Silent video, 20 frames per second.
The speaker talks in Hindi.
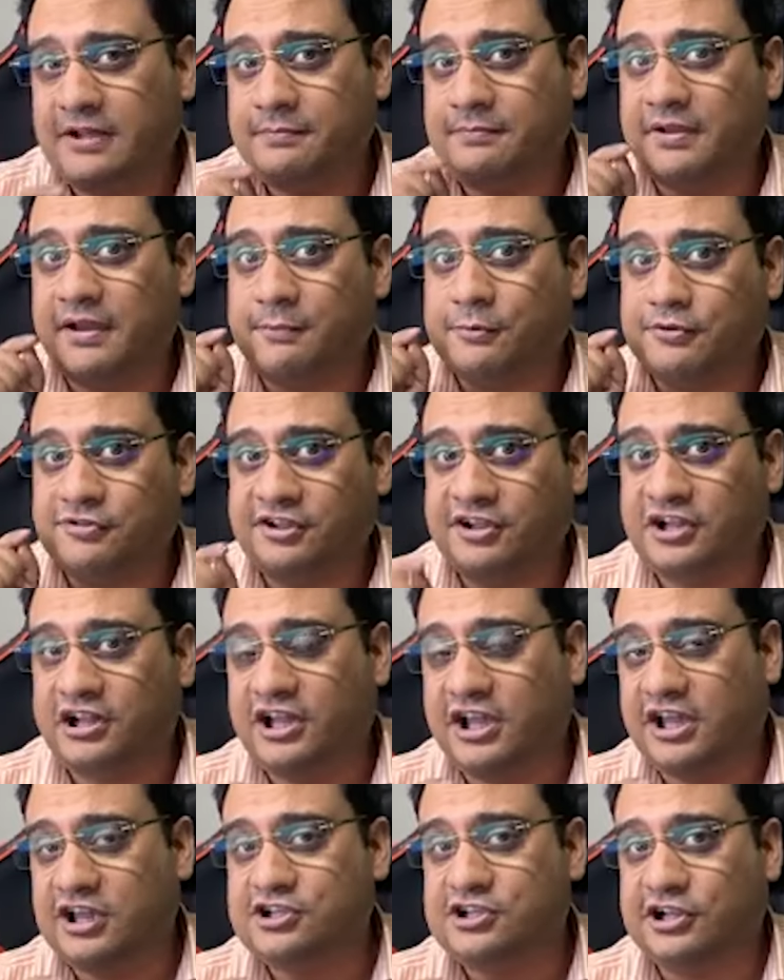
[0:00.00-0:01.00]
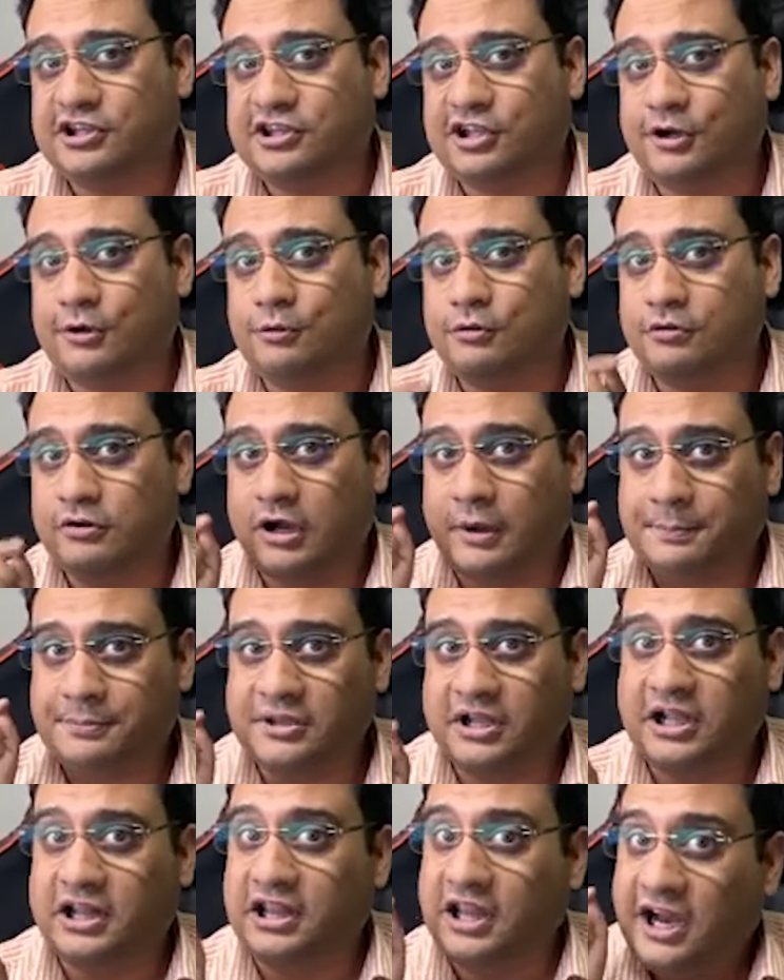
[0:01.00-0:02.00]
मैं आपको सीधा लेके चलता हूँ
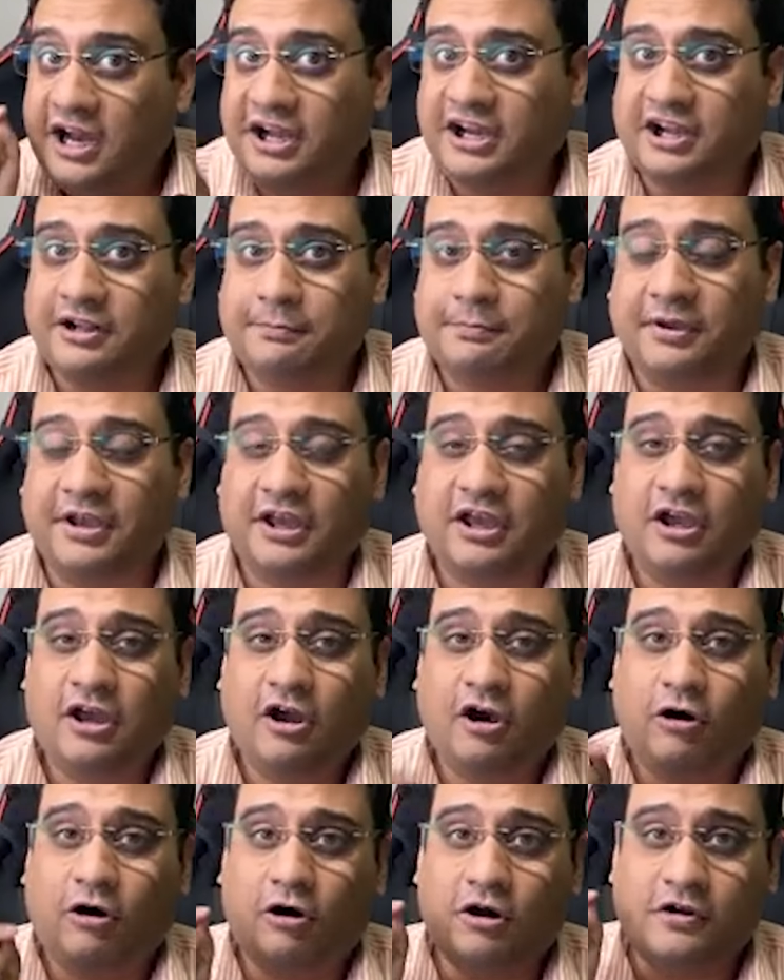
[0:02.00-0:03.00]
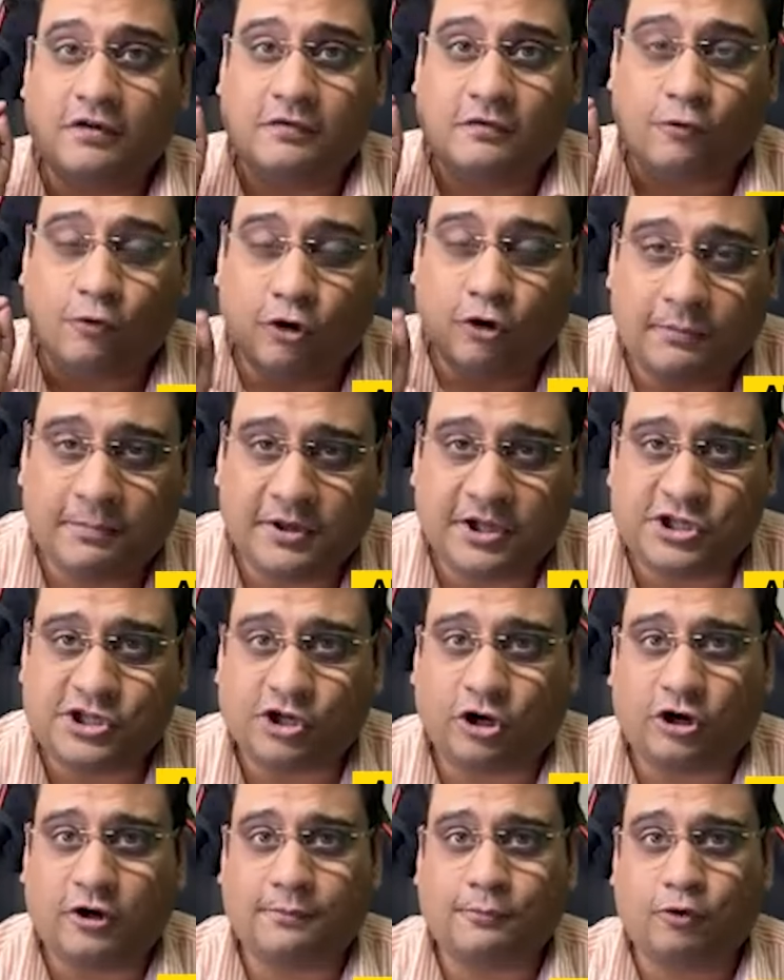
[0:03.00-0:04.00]
अपने लिंकडिन पे और कोई भी
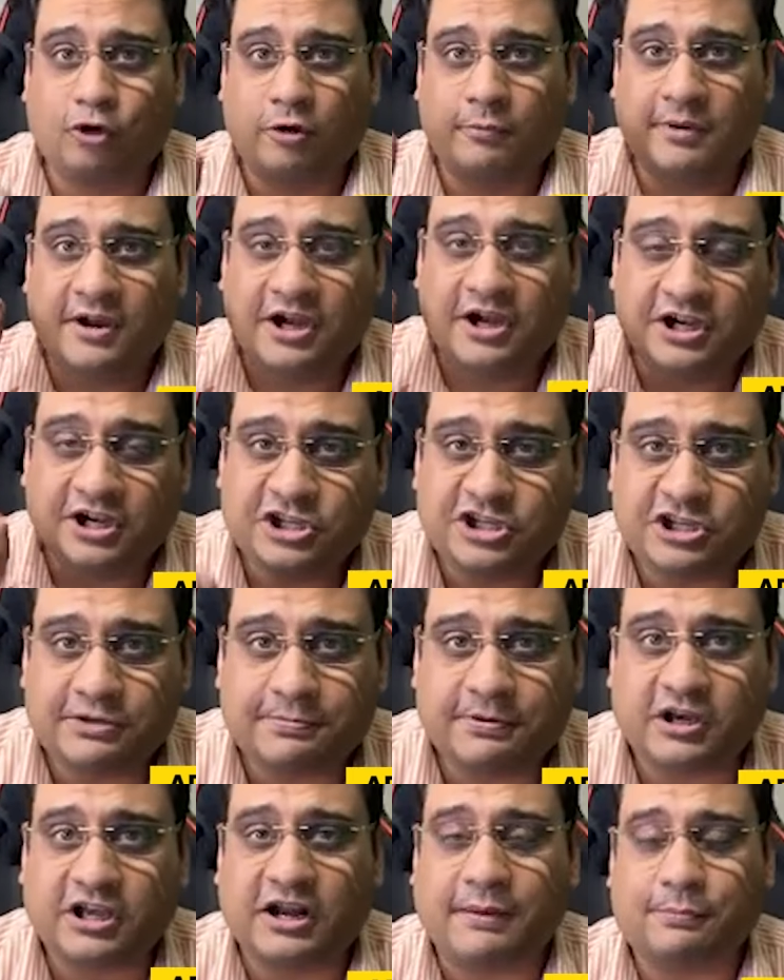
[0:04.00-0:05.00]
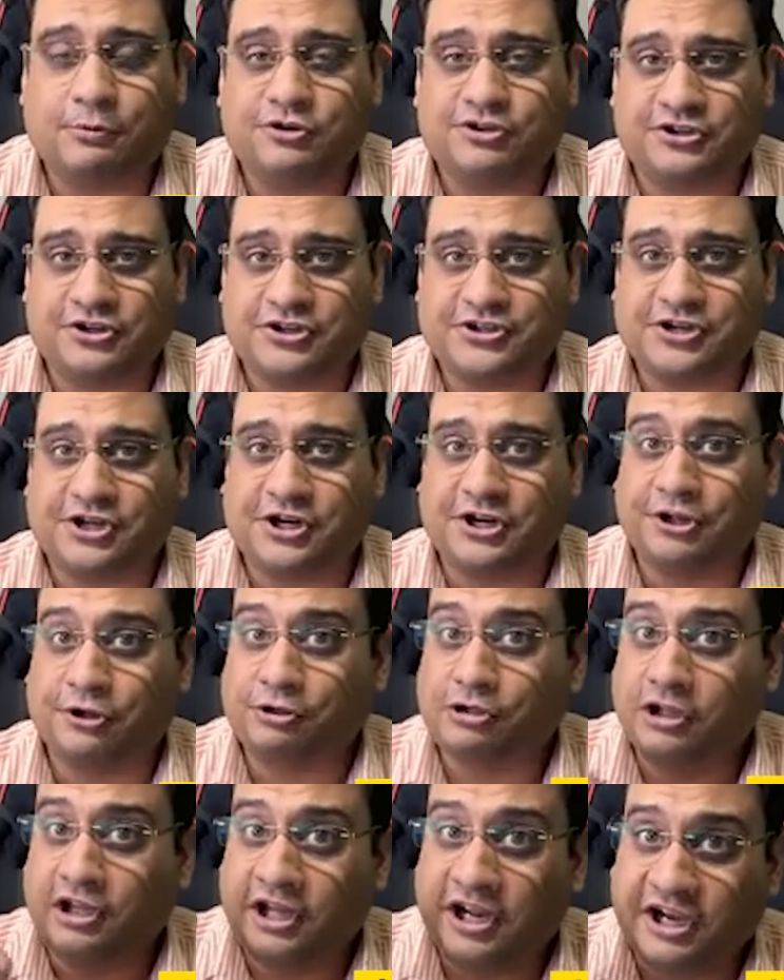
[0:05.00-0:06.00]
जॉब कोई भी इंटर्नशिप अगर आपको सर्च करनी हो
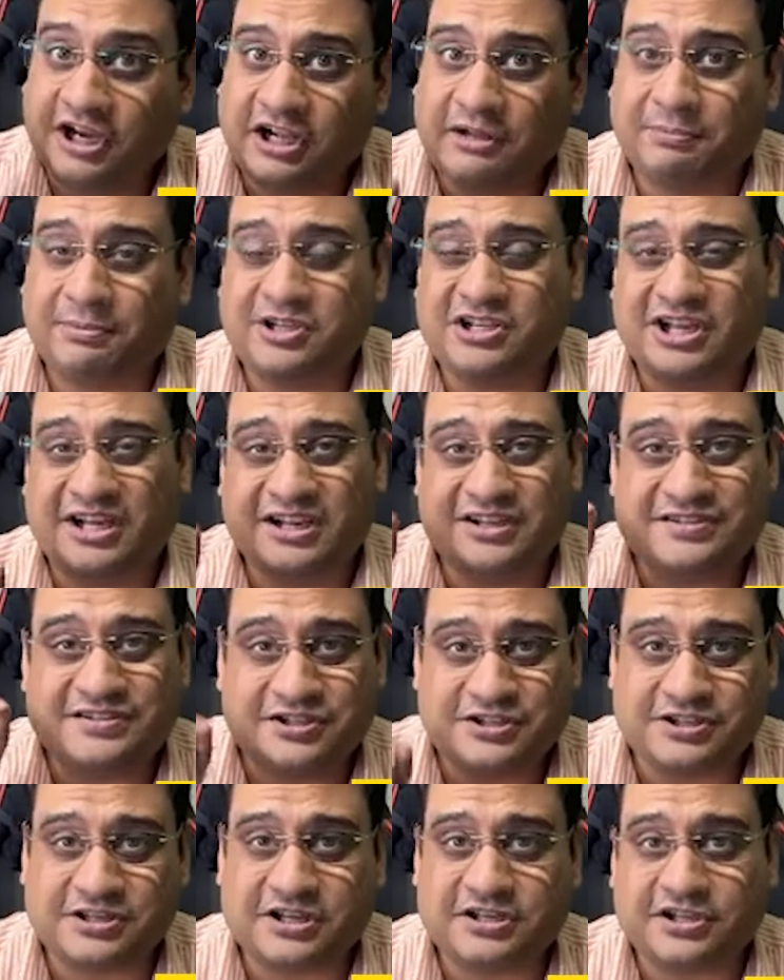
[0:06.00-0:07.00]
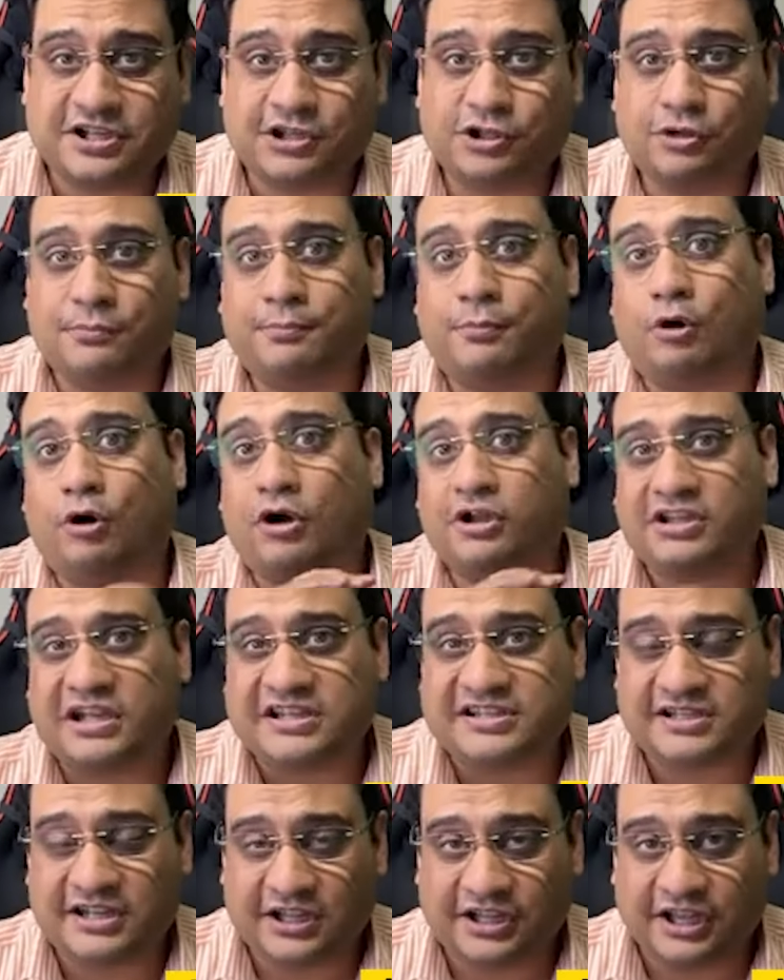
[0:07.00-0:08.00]
तो लिंकडिन पे जाके सर्च कर सकते हो बहुत
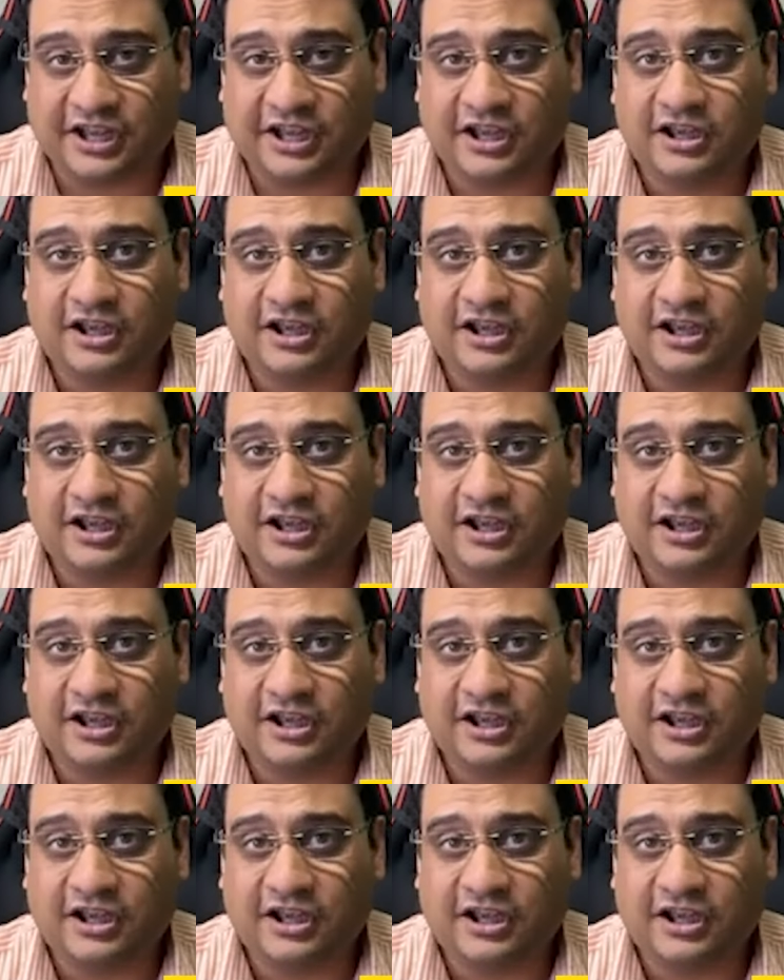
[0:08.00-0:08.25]
आसान है